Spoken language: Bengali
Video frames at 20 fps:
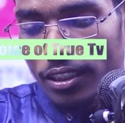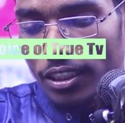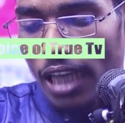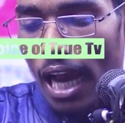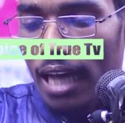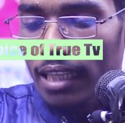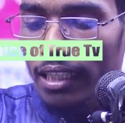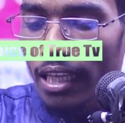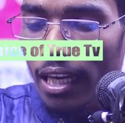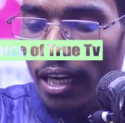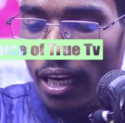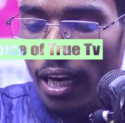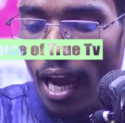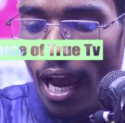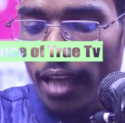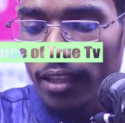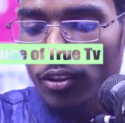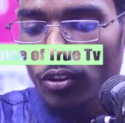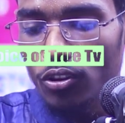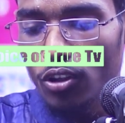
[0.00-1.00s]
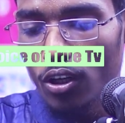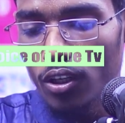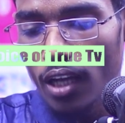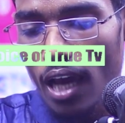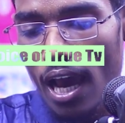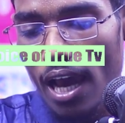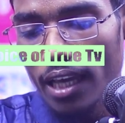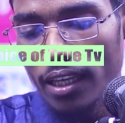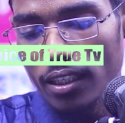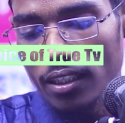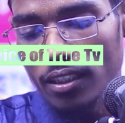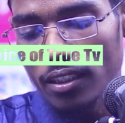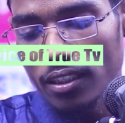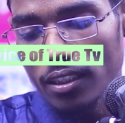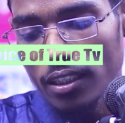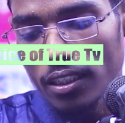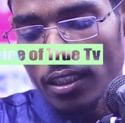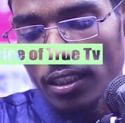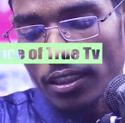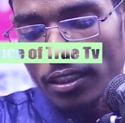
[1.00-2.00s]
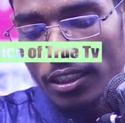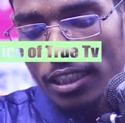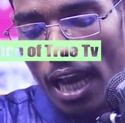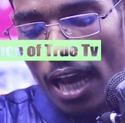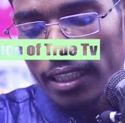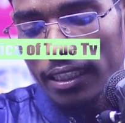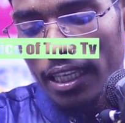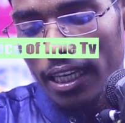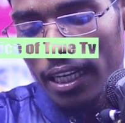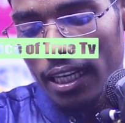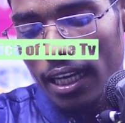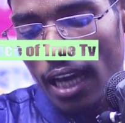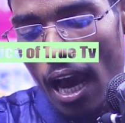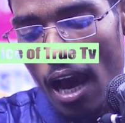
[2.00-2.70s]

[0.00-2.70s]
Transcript: যাদের খাদ্য নাই যাদের